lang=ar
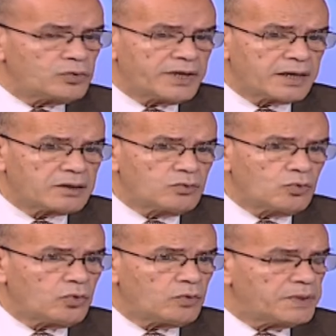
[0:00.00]
هناك
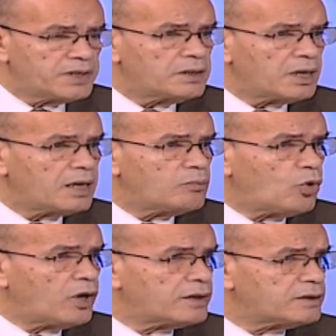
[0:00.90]
نوع من
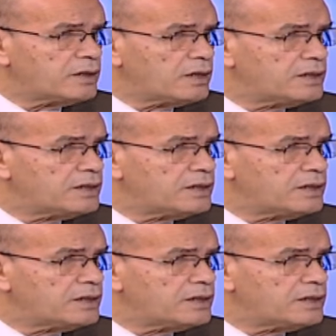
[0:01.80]
المعارضة